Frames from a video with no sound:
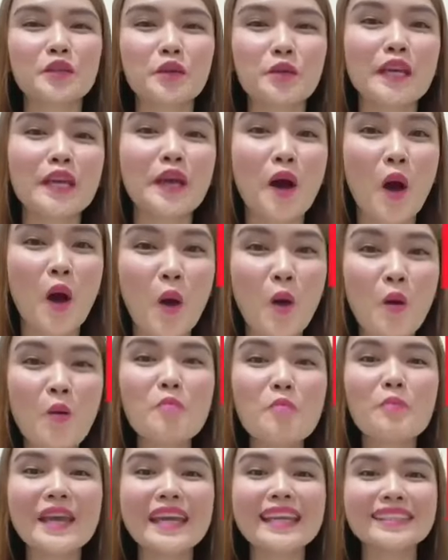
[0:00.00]
doing
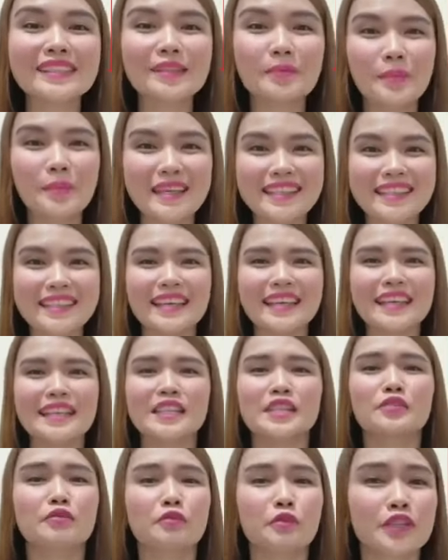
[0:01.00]
home-based
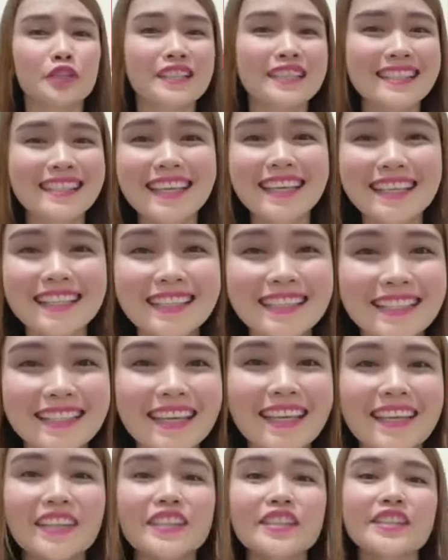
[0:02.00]
business for 6
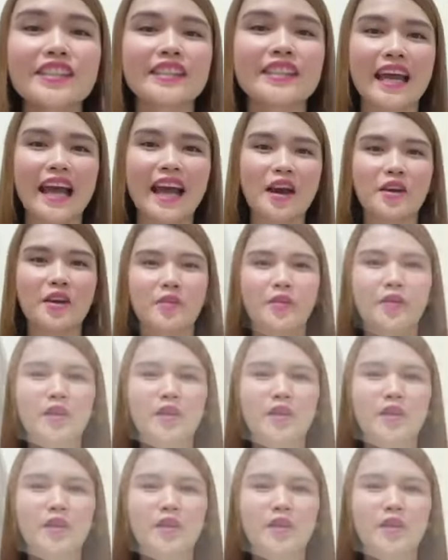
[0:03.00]
years now.